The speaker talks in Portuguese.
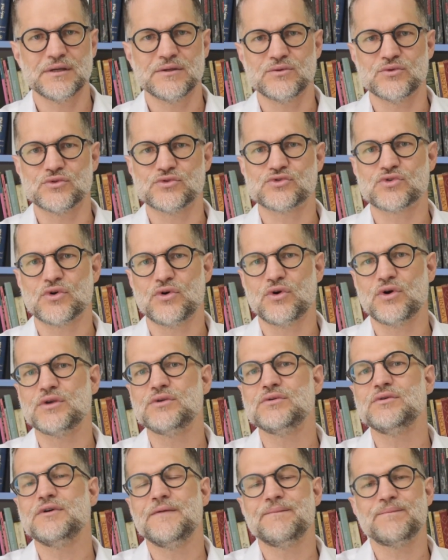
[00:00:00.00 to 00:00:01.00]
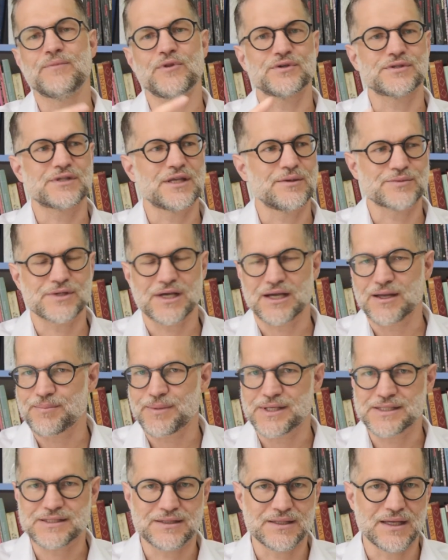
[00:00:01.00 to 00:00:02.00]
No sonho, nós temos a
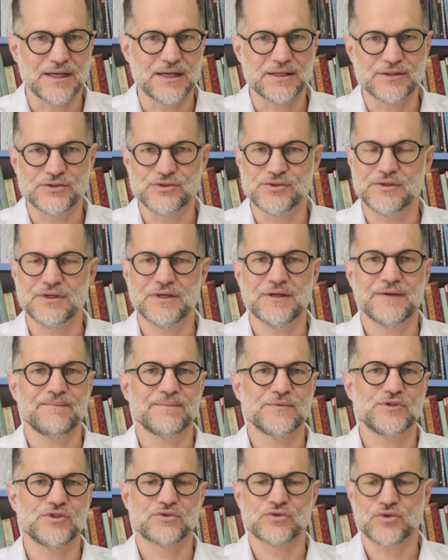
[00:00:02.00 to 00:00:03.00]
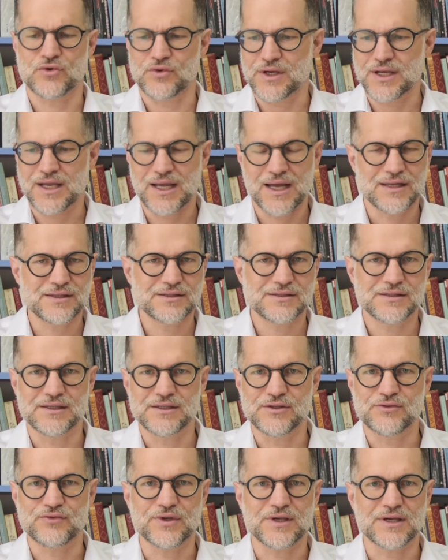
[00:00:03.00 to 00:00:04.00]
capacidade de trocar de
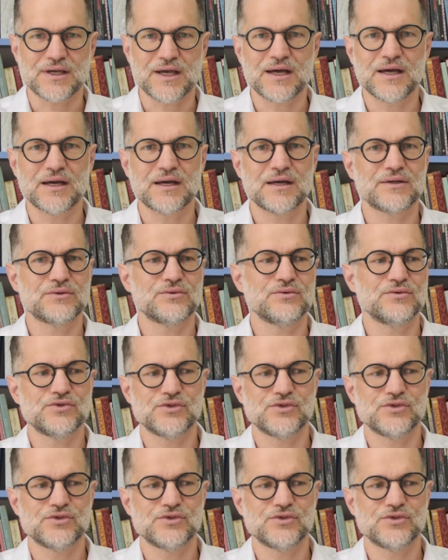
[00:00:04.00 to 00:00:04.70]
significado,